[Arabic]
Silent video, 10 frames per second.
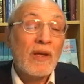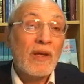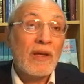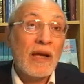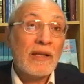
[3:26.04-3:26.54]

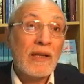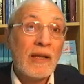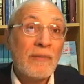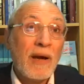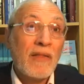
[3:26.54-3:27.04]
يعني
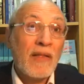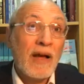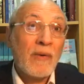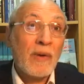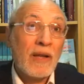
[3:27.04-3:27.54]
البعض
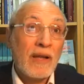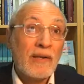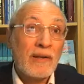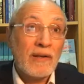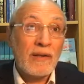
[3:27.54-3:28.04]
حاول
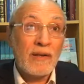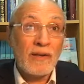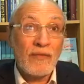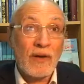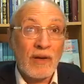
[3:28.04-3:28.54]
أن
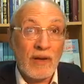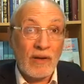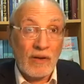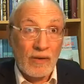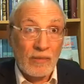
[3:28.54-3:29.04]
يفرق
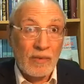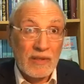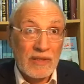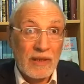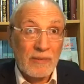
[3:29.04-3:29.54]
الأمة
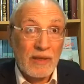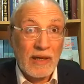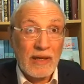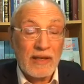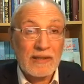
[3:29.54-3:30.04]
الإسلامية
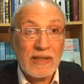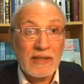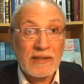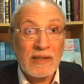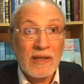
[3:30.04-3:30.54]
على
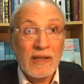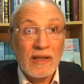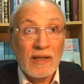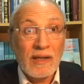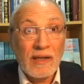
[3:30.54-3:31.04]
أساس
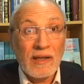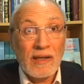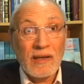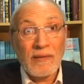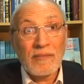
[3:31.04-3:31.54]

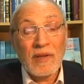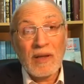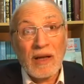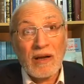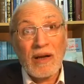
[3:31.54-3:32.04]

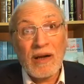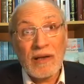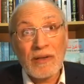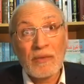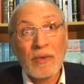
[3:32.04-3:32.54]

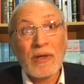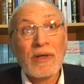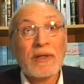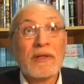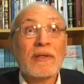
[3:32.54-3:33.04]
العقائد
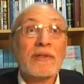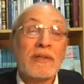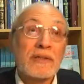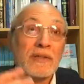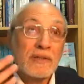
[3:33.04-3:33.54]

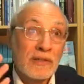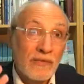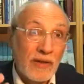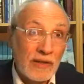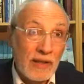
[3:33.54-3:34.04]

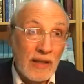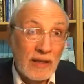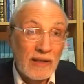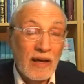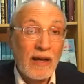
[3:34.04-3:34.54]
وصفات الله
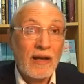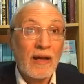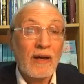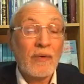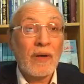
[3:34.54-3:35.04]

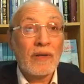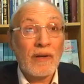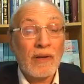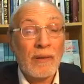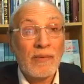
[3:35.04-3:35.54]
تعالى وأن
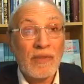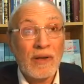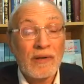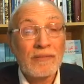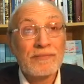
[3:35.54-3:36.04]
الله مثلا